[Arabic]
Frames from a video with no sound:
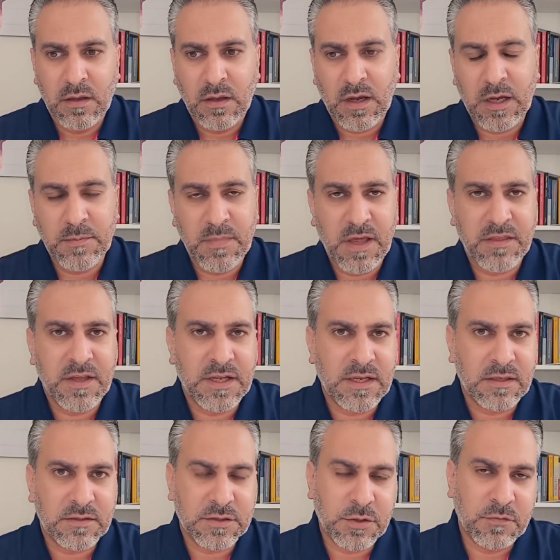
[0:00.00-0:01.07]
عن
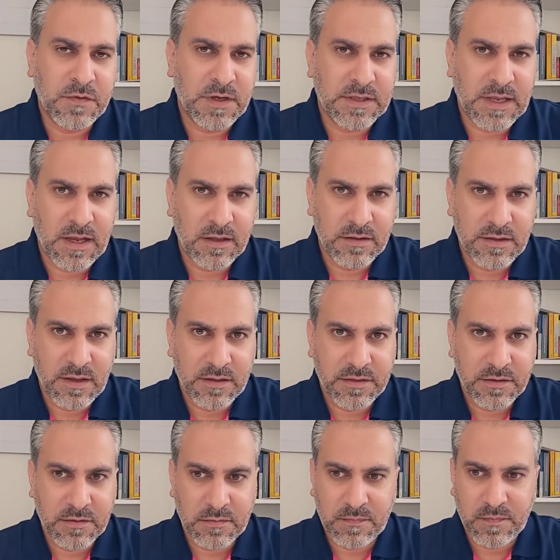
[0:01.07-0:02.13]
ماذا سوف أتحدث
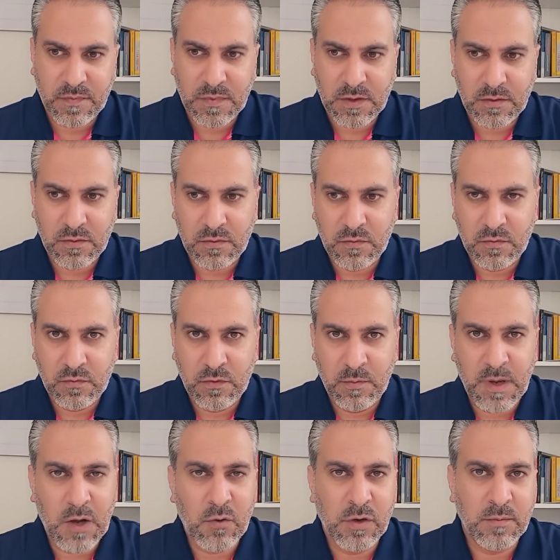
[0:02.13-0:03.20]

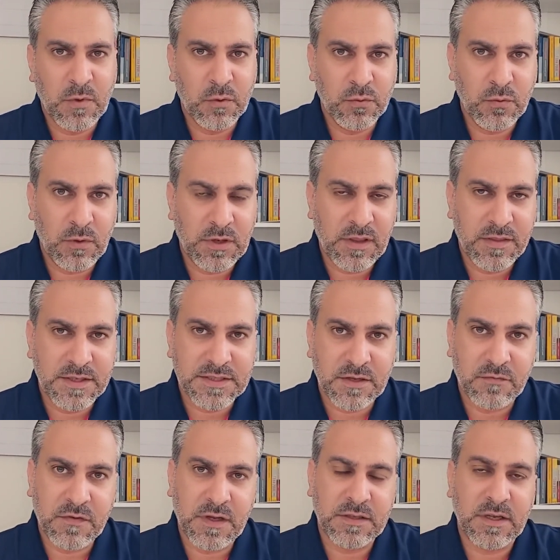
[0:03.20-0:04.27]
وما هو الموضوع الذي
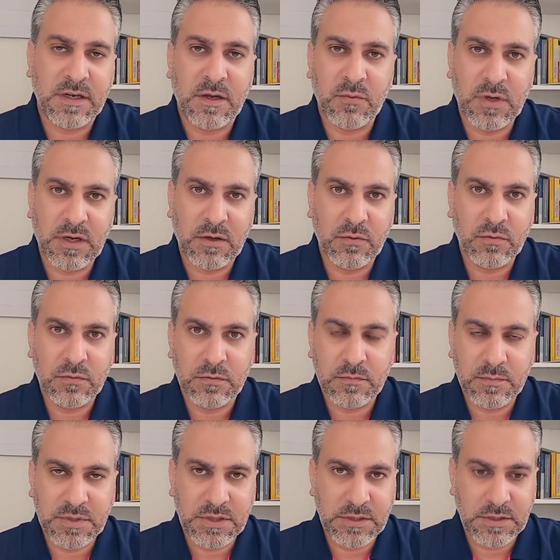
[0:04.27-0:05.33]
سوف أتناوله
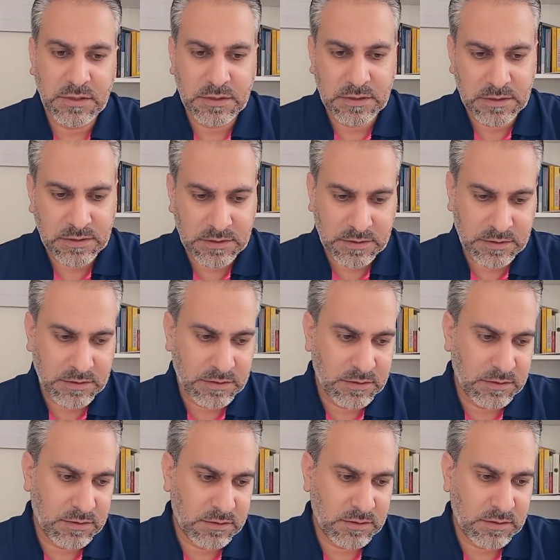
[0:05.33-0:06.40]
بهذا
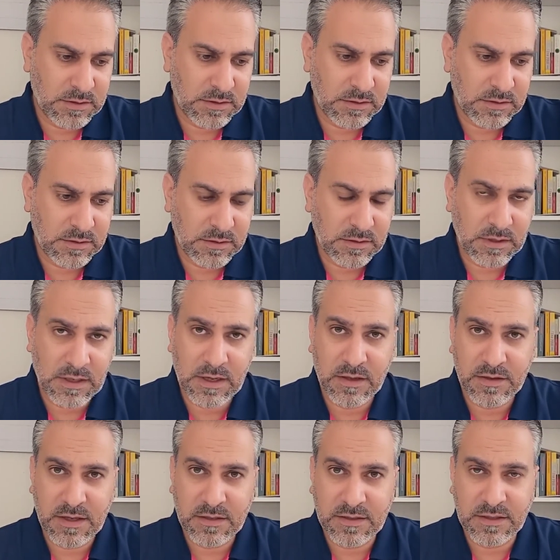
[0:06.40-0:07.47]

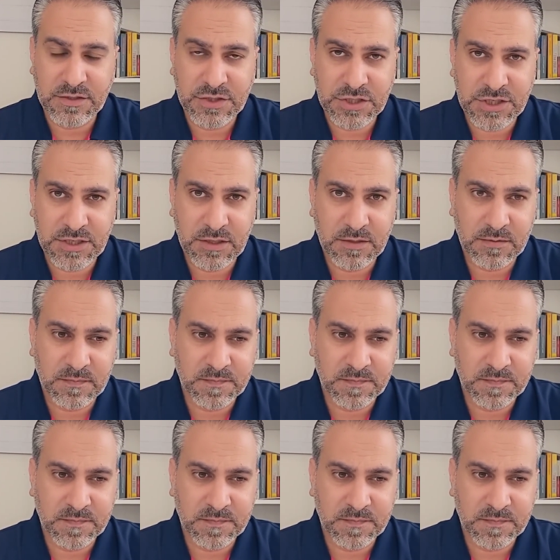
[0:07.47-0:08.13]
آه، التسجيل